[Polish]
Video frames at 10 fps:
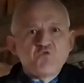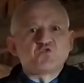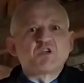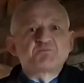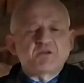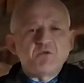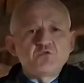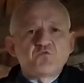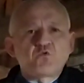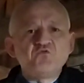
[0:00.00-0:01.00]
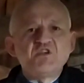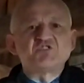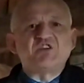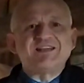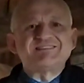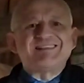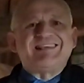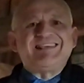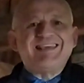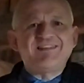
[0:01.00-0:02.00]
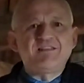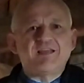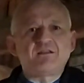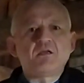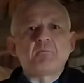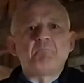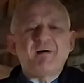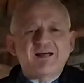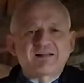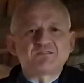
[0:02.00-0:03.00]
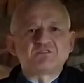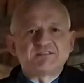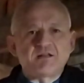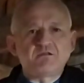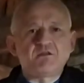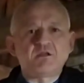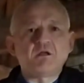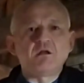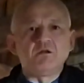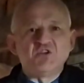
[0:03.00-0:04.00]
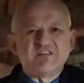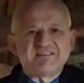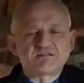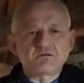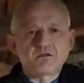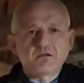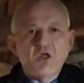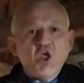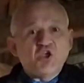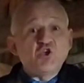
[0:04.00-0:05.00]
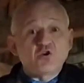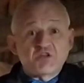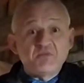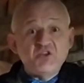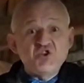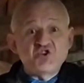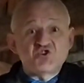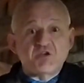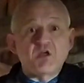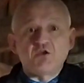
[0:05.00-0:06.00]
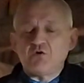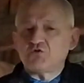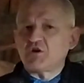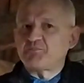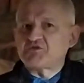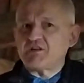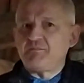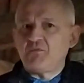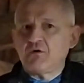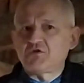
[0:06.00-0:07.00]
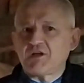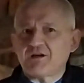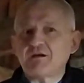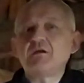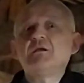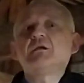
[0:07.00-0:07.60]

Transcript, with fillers: Wśród tych przedmiotów również jest jeden bardzo cenny list. I o tym liście i o tych przedmiotach